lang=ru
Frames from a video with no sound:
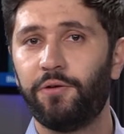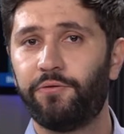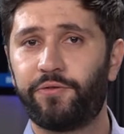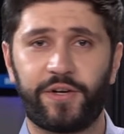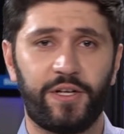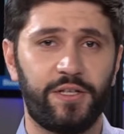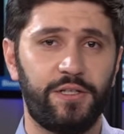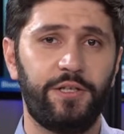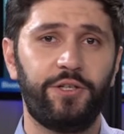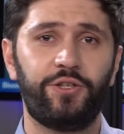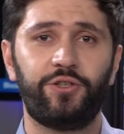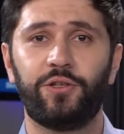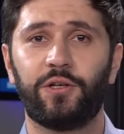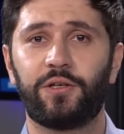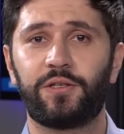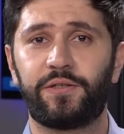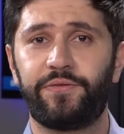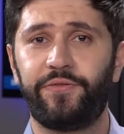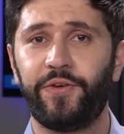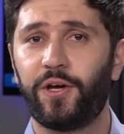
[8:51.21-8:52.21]
в
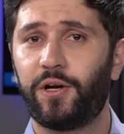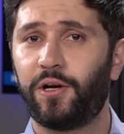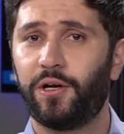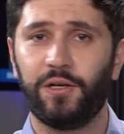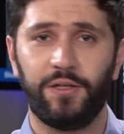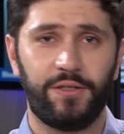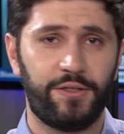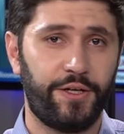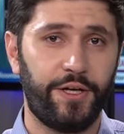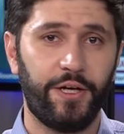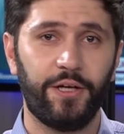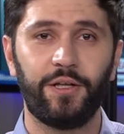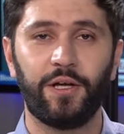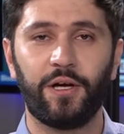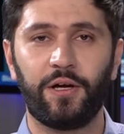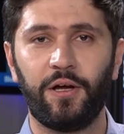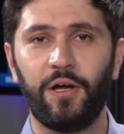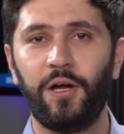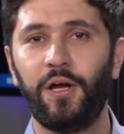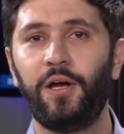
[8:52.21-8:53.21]
различных сферах и
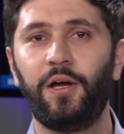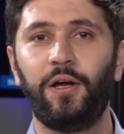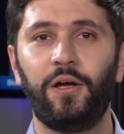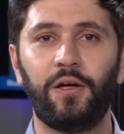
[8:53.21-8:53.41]
средах